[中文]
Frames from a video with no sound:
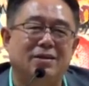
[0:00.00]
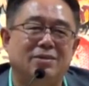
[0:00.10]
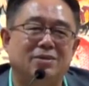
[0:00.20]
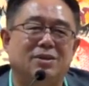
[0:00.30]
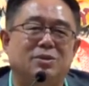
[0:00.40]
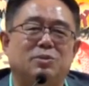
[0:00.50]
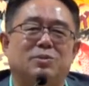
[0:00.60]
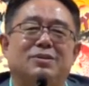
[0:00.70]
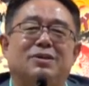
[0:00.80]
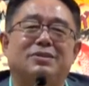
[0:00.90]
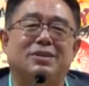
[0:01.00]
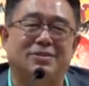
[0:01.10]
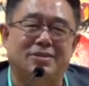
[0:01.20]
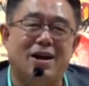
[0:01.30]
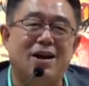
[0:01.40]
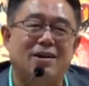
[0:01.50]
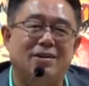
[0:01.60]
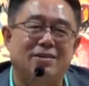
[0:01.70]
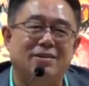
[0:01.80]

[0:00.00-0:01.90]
就像煮一道小菜儿